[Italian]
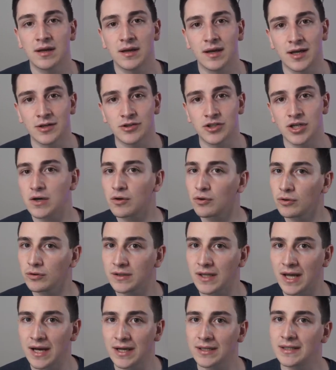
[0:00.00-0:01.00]
e ci
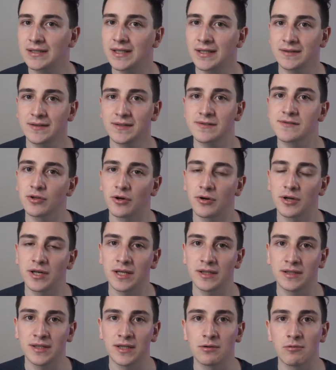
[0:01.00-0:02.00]
racconta anche tante storie di